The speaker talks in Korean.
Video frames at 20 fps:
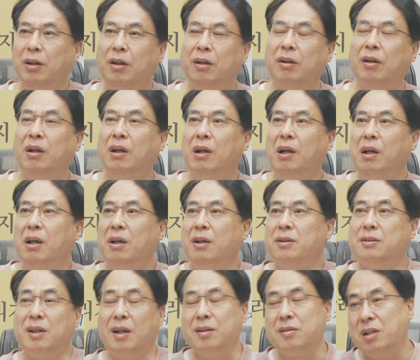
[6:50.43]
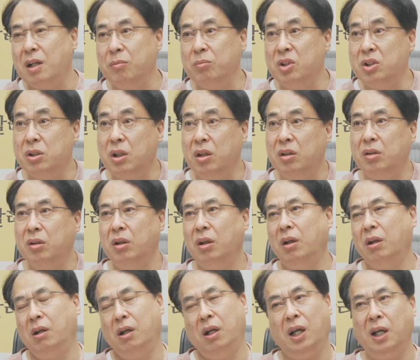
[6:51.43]
그냥
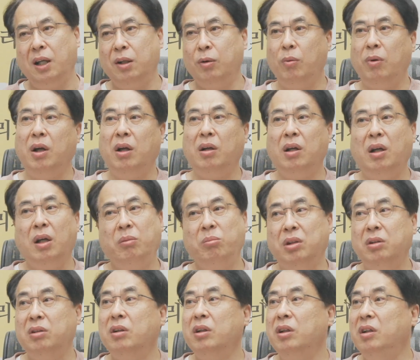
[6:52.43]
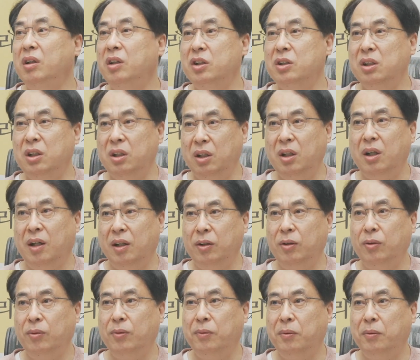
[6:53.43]
장사미사들이 아, 한화하면 의리지 이게
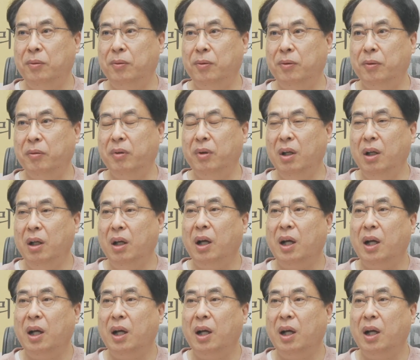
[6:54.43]
아니고 음.